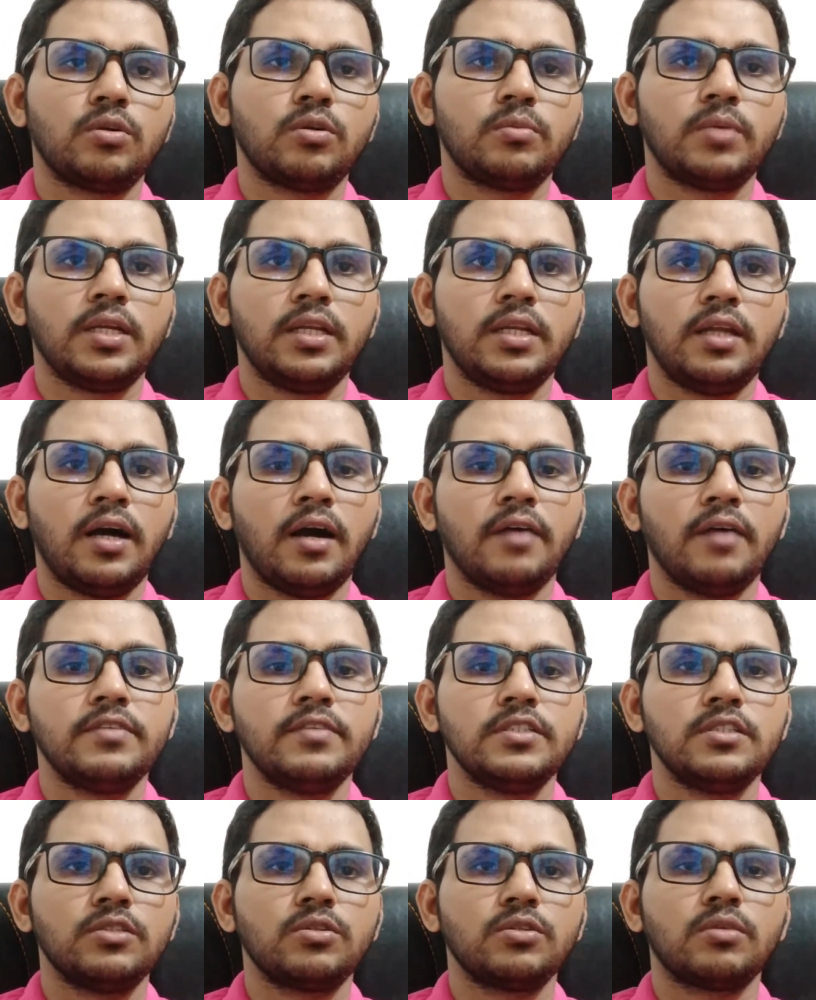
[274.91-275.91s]
নর্মাল
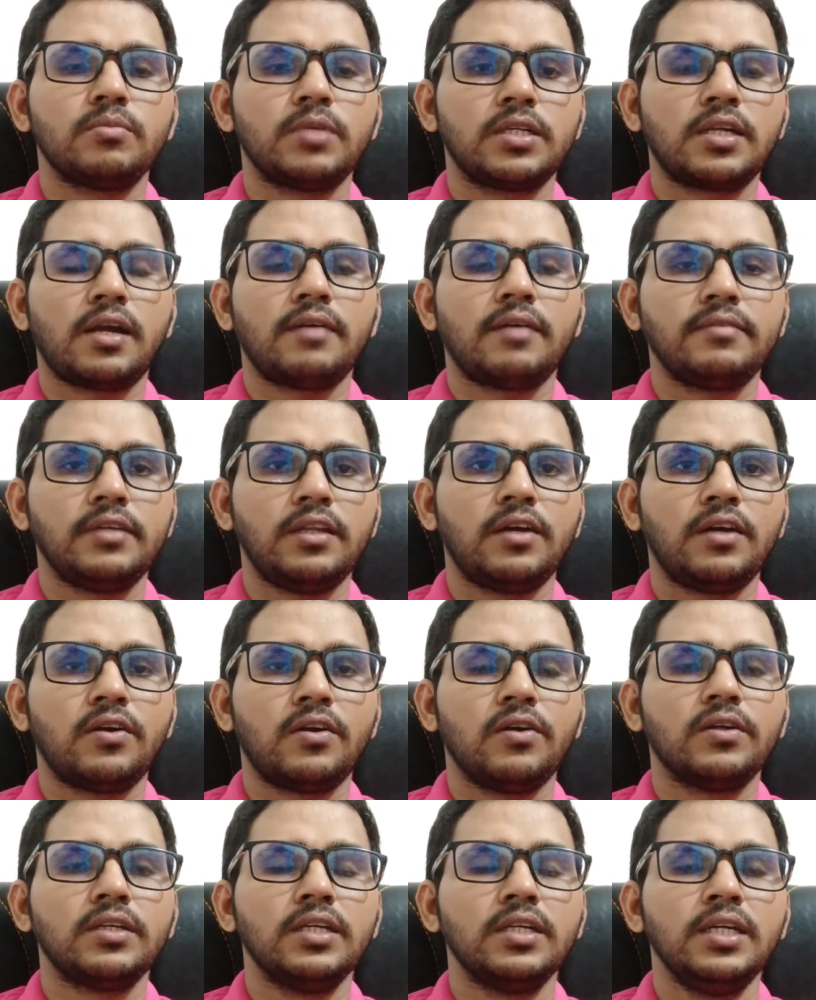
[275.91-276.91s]
ভিজিটর বা ট্রাভেলার
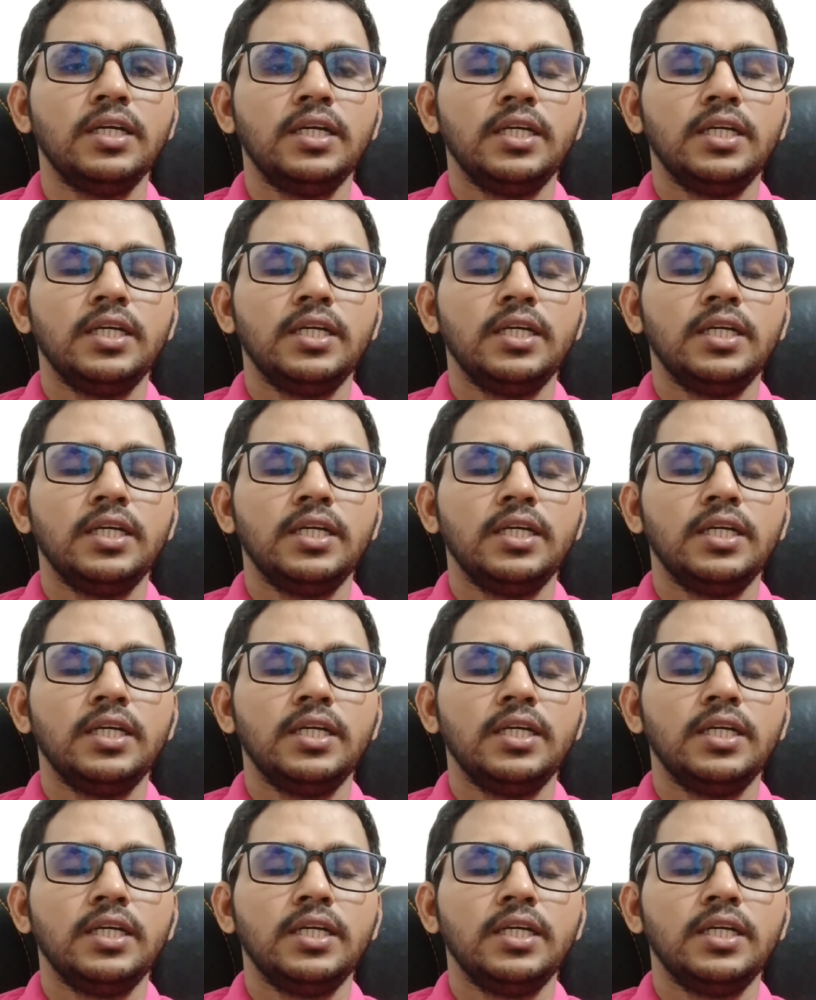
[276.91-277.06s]
হন